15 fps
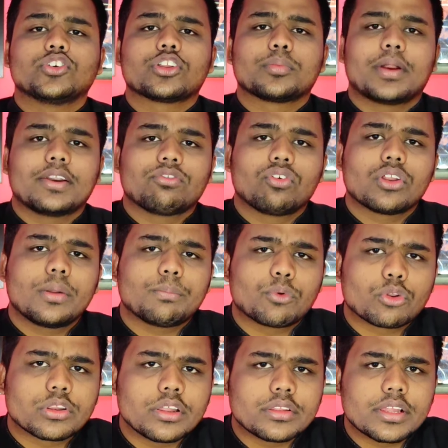जो स्मार्टफोन का
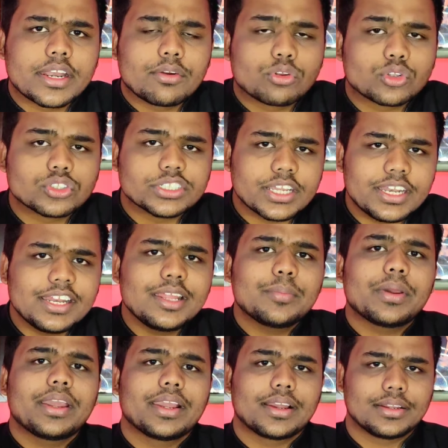प्रोसेसर है वो तो झेल ही नहीं
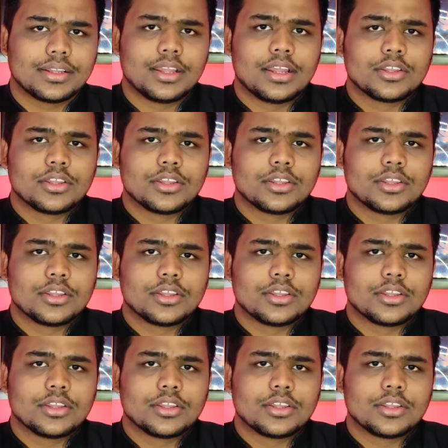पाएगा